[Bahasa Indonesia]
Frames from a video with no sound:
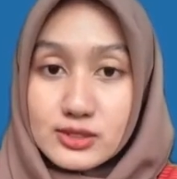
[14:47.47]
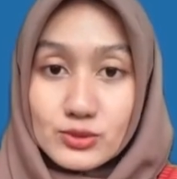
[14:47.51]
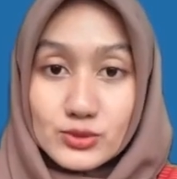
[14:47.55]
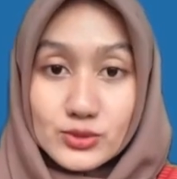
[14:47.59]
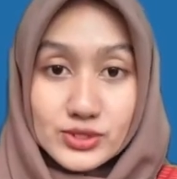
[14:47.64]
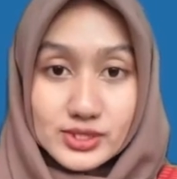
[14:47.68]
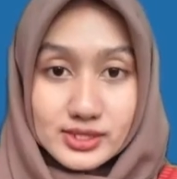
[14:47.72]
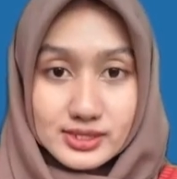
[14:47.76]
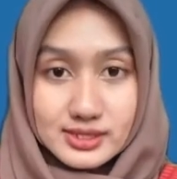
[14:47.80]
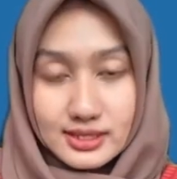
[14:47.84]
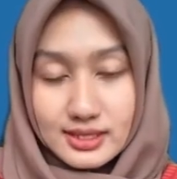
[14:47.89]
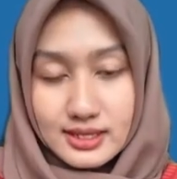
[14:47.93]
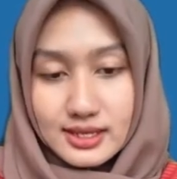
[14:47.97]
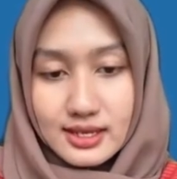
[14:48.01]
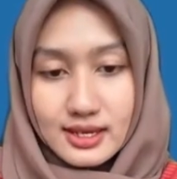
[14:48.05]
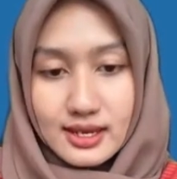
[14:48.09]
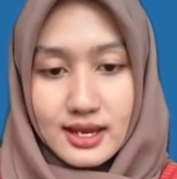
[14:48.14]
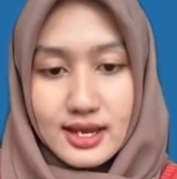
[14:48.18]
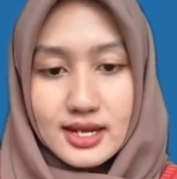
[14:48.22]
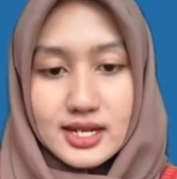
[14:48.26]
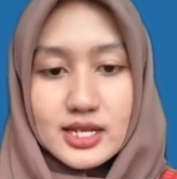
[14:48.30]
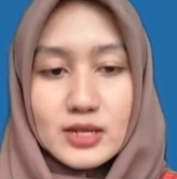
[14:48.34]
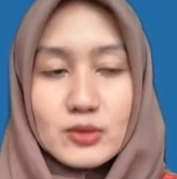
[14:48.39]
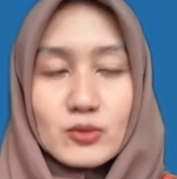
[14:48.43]
industri
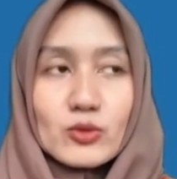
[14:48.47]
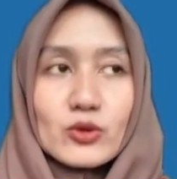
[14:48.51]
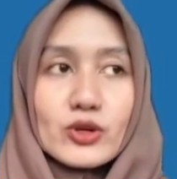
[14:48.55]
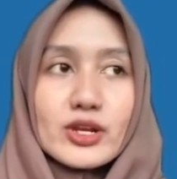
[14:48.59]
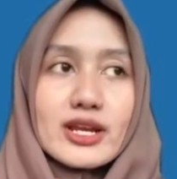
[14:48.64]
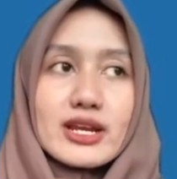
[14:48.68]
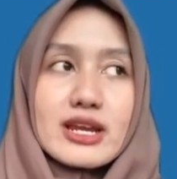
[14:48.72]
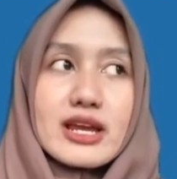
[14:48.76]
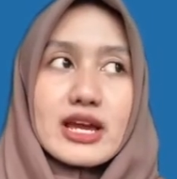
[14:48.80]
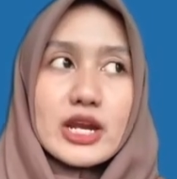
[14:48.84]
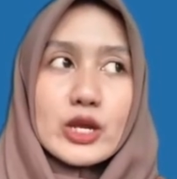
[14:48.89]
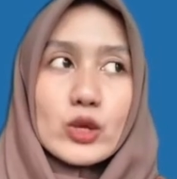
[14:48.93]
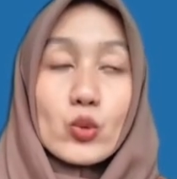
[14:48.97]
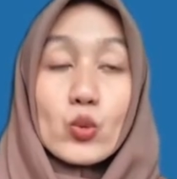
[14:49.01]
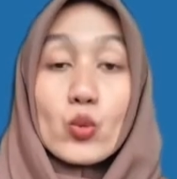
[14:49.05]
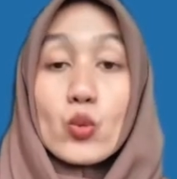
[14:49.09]
ya dimulai dari